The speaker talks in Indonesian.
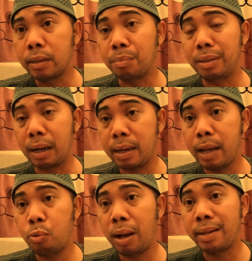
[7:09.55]
Sebenarnya
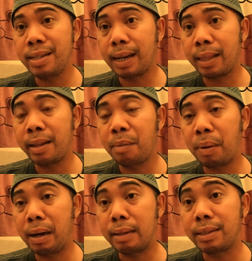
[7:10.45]
itu adalah singkatan
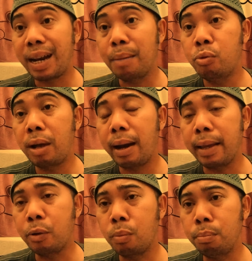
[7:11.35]
daripada Salamun
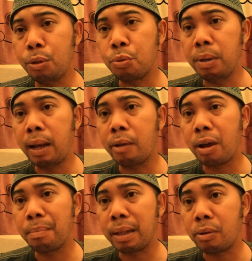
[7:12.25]
Alaikum
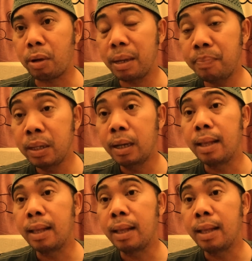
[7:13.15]
Bismillahirrahmanirrahim